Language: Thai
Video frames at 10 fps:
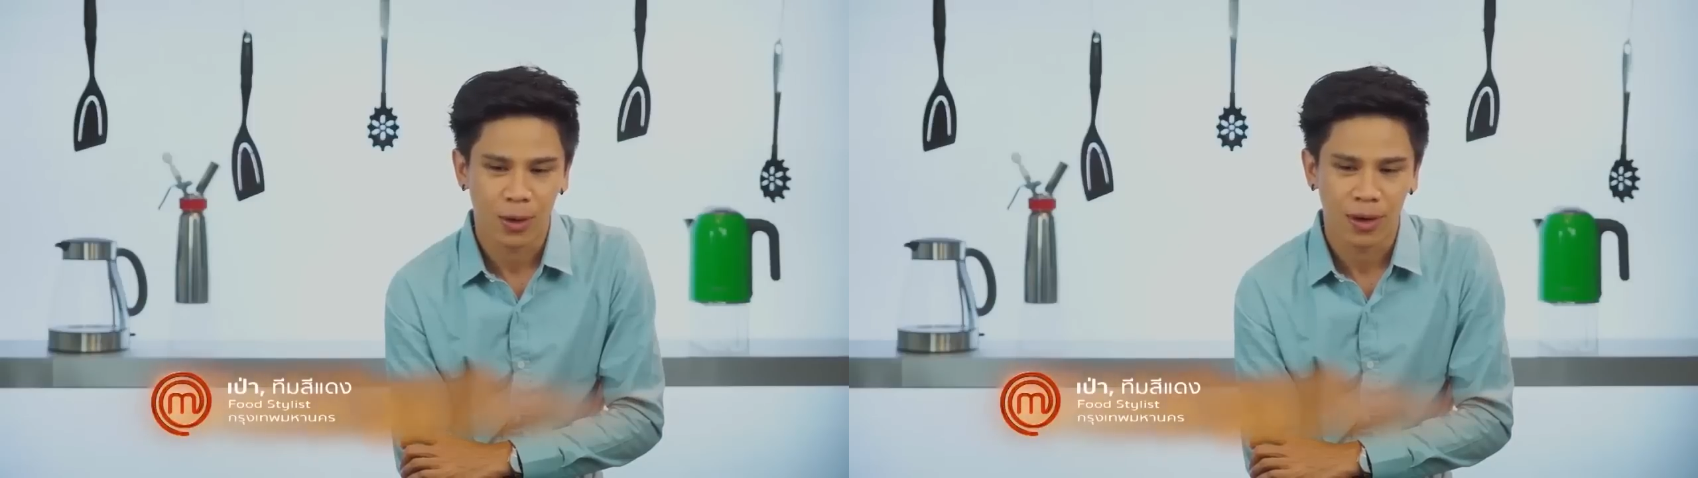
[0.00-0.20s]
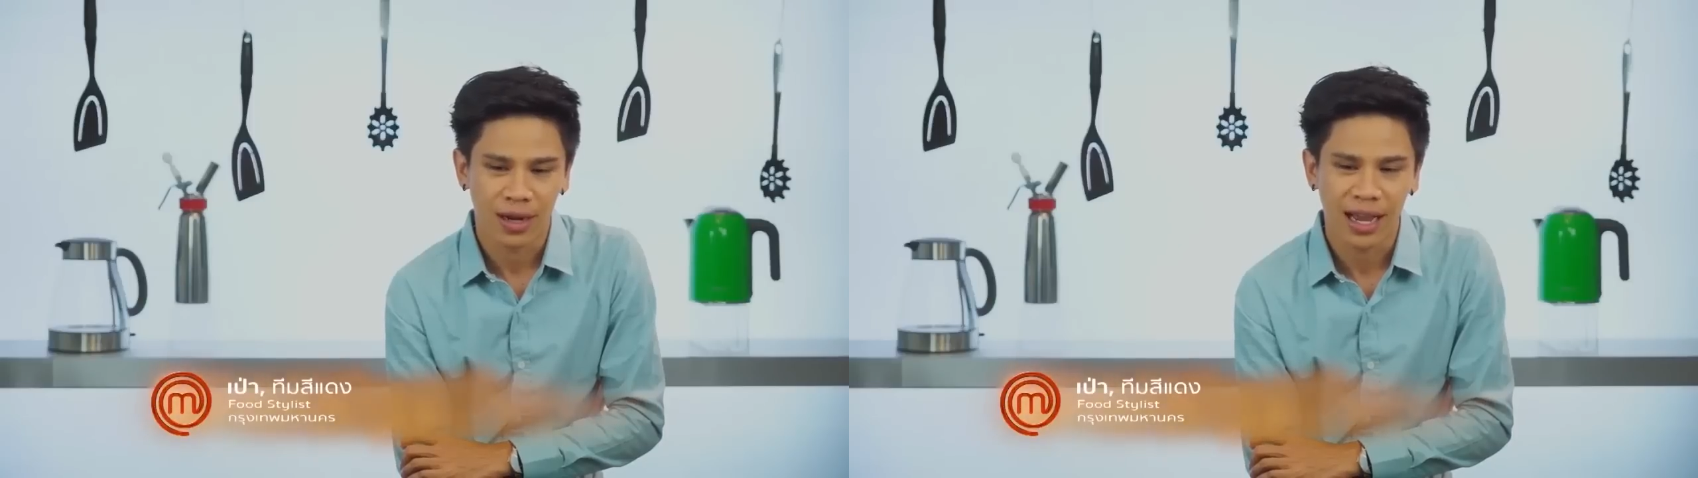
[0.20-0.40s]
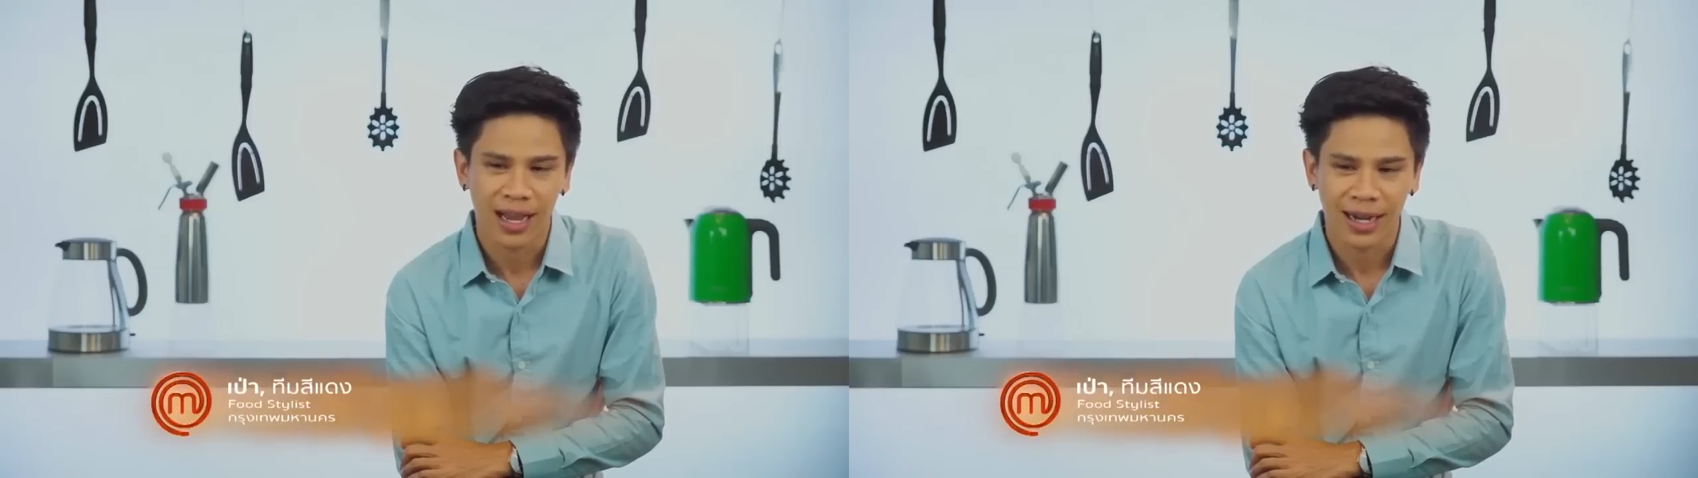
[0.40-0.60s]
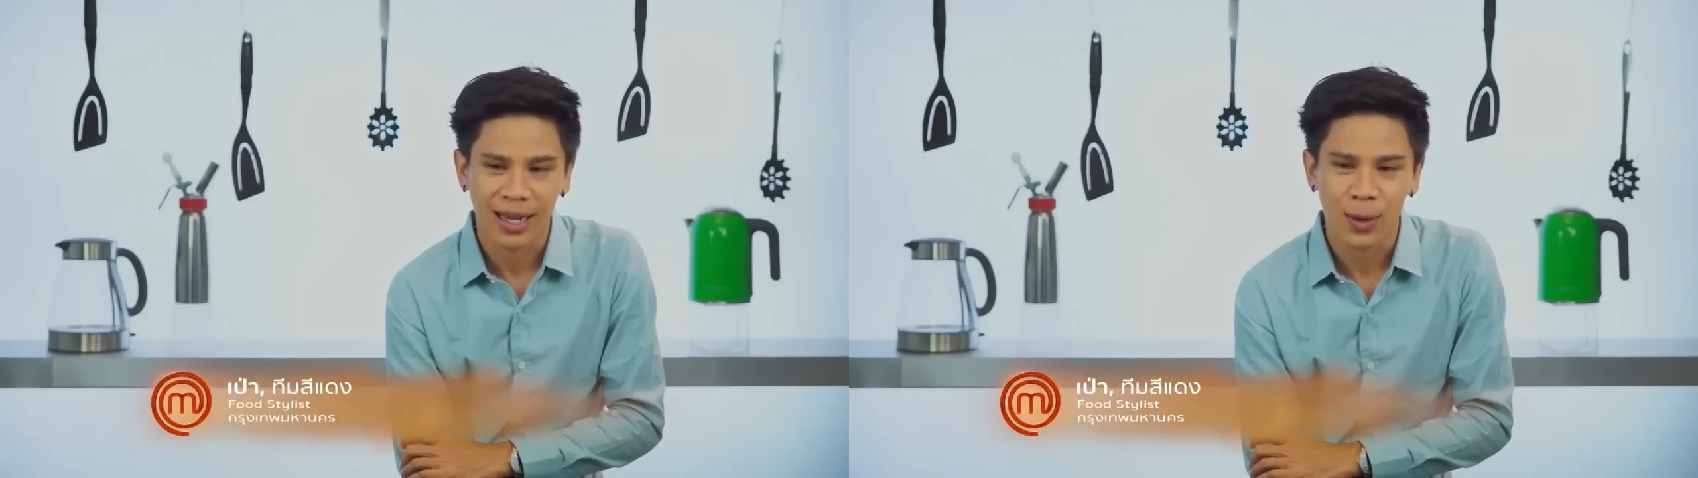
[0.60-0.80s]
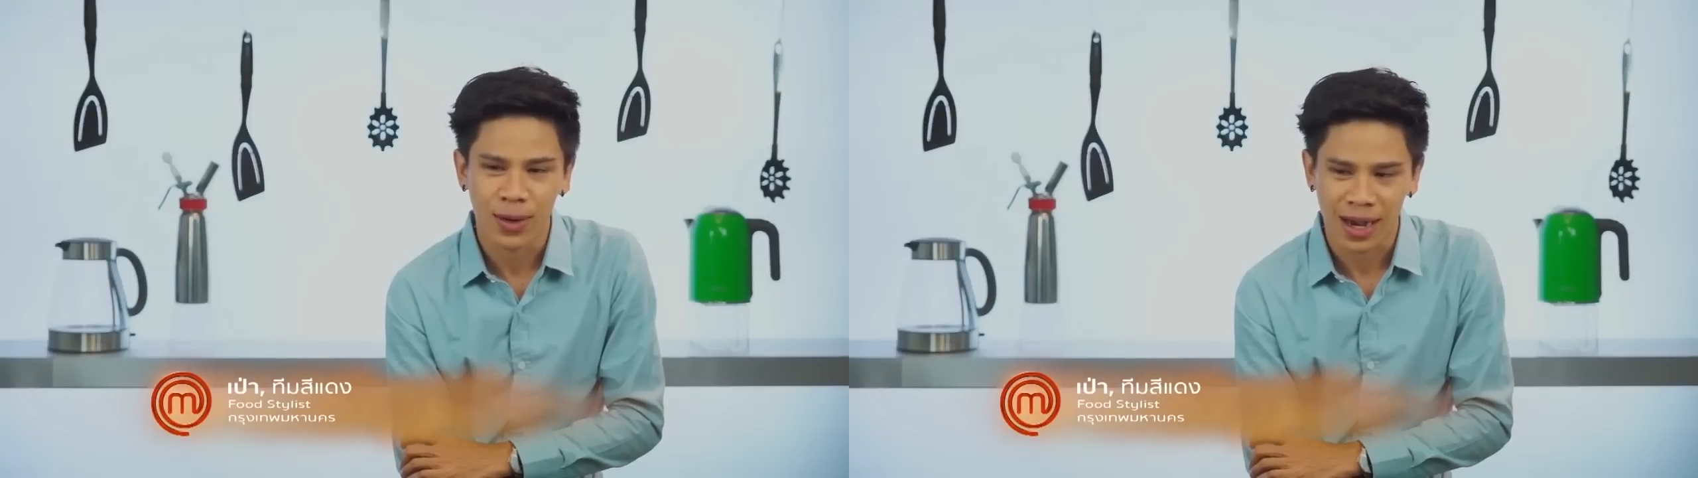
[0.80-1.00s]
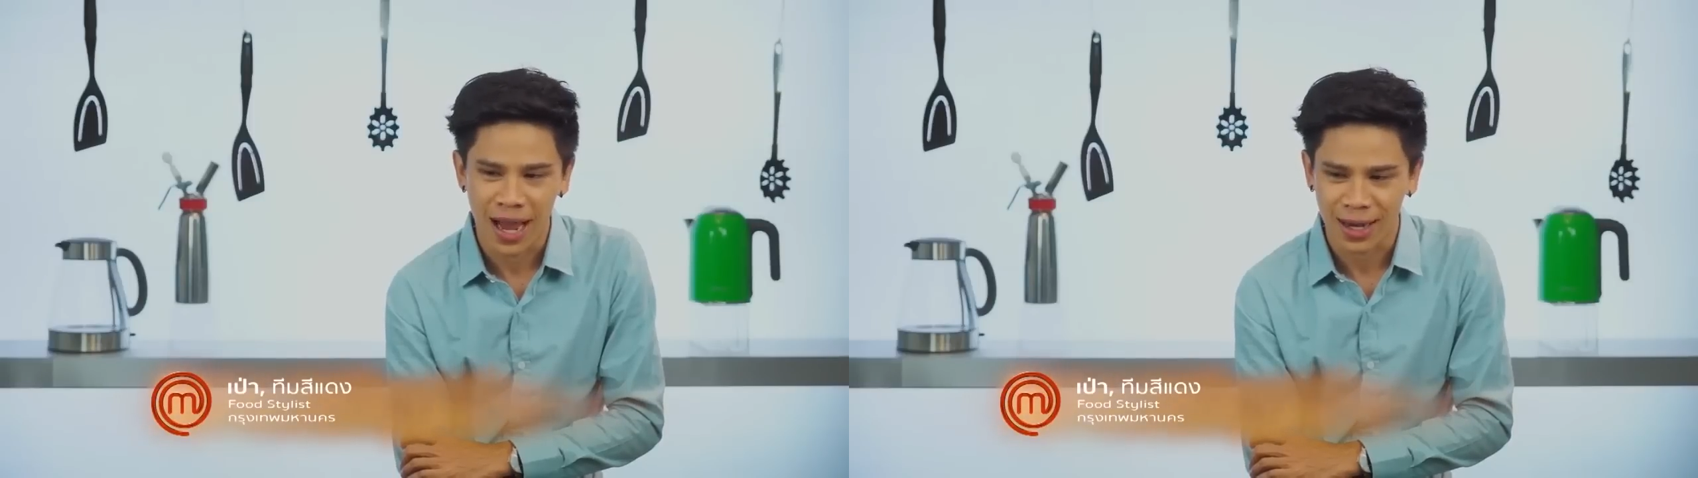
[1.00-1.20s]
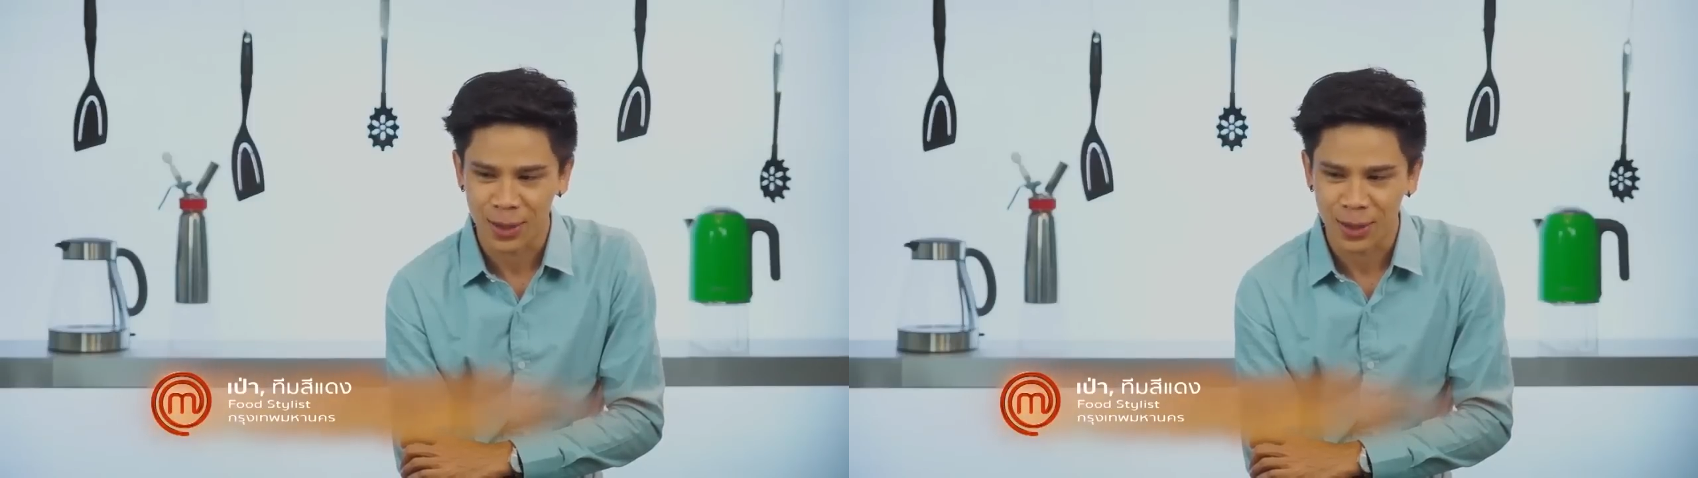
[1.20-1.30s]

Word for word: ก็ค่อนข้างเครียดกรา